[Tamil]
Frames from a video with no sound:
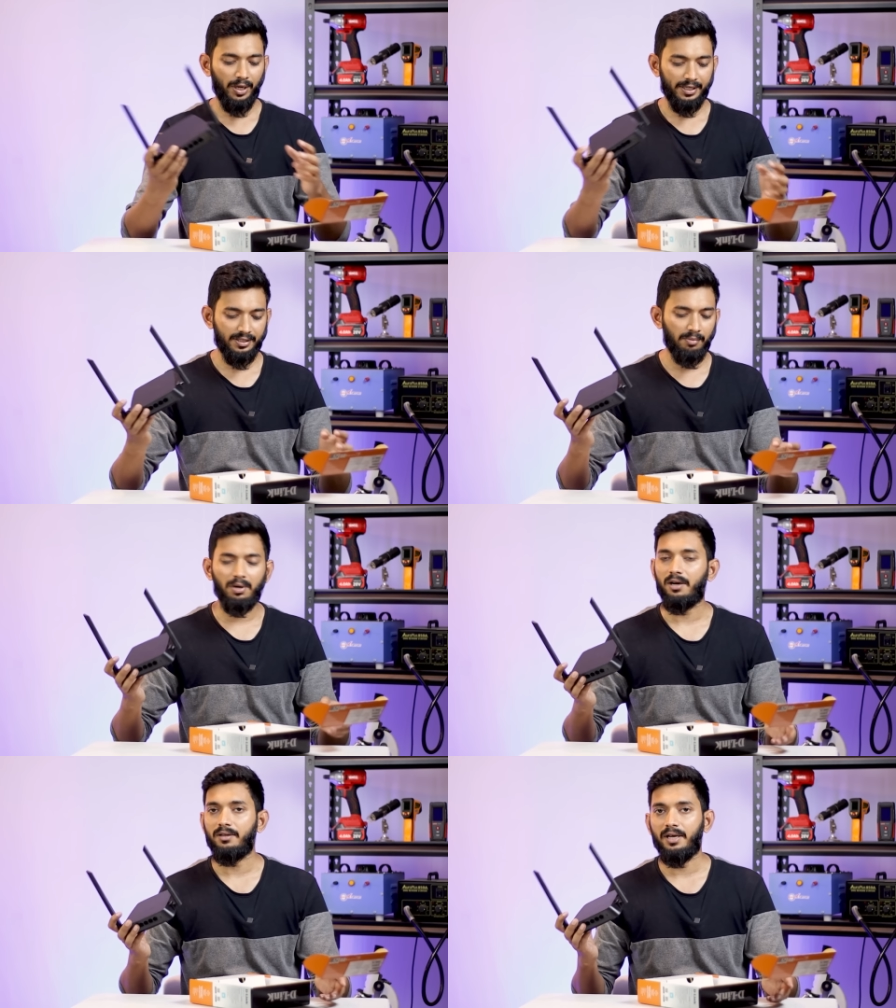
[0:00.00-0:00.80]
இப்போ எக்ஸ்டெண்ட்
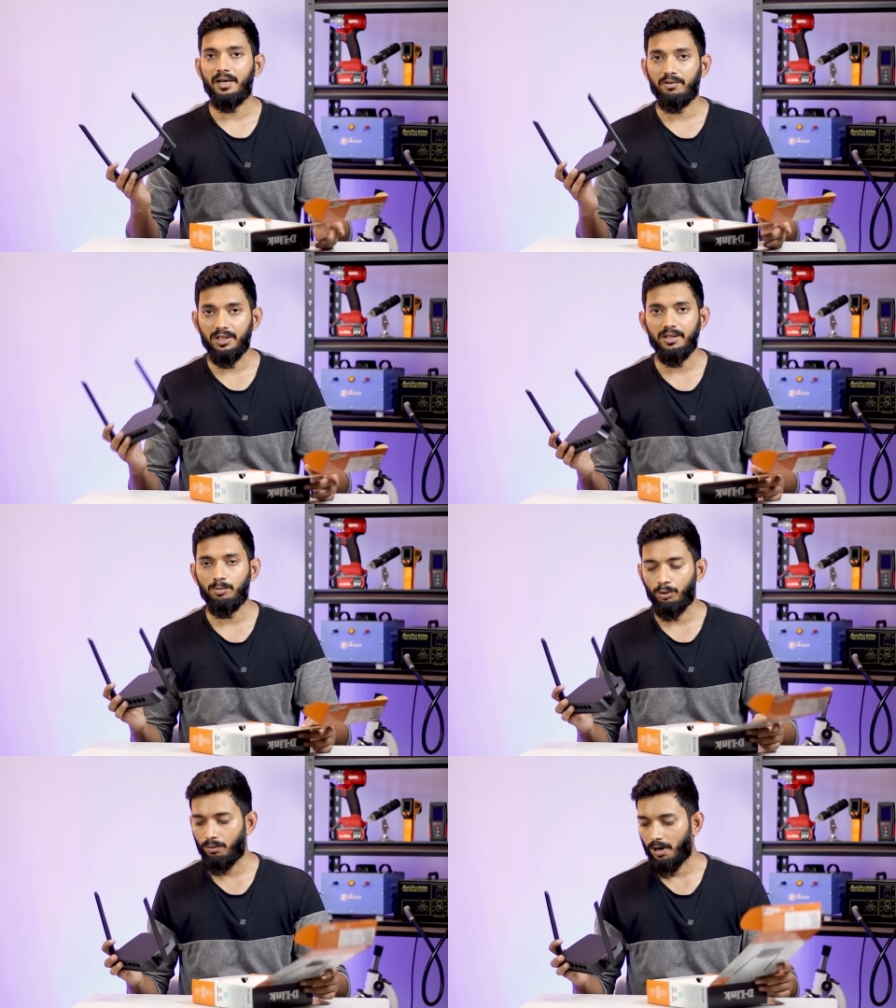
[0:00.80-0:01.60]
பண்ணுறதுக்கு எனக்கு வந்து
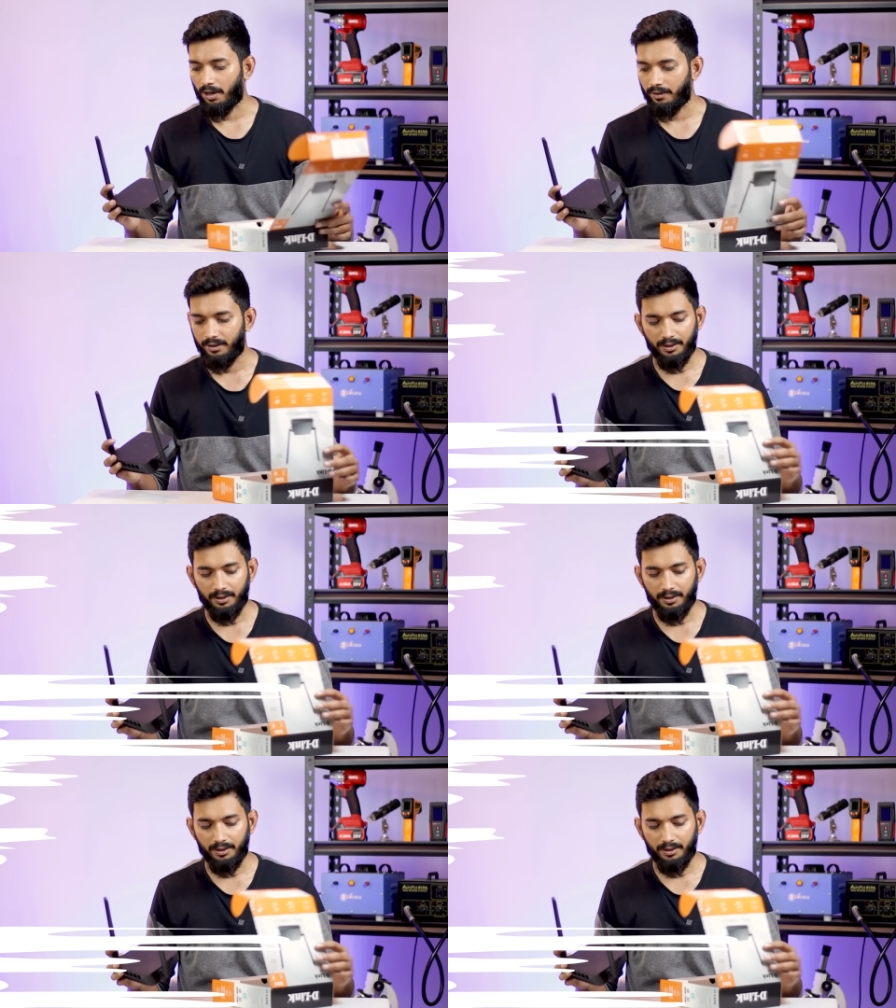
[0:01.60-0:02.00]
இது போதுமானது